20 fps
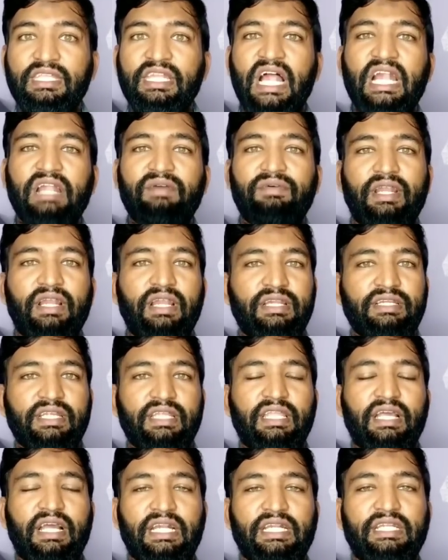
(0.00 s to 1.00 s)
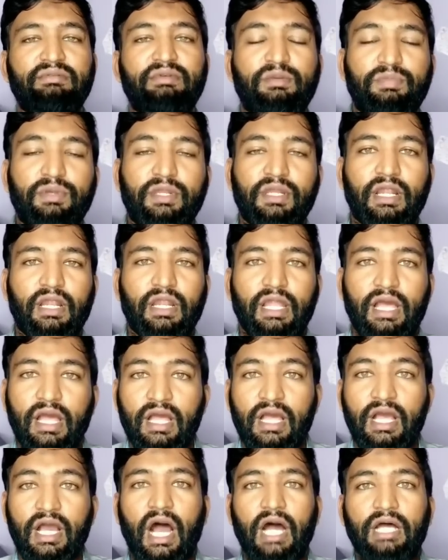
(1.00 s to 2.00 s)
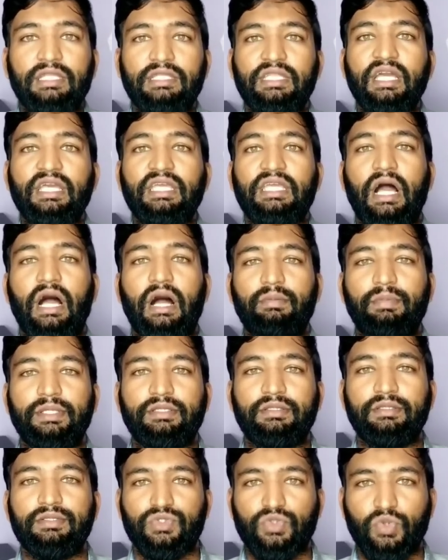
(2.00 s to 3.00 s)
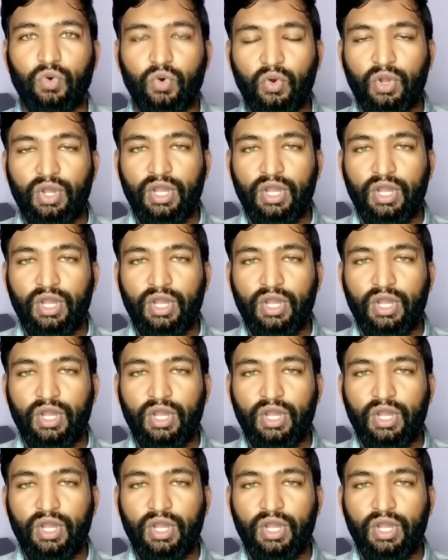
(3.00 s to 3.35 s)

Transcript: எதிரானவர்கள் என்ற அந்த கட்டமைப்பு இருக்குல்ல அதுதான் இங்கே ஆபத்து ஸோ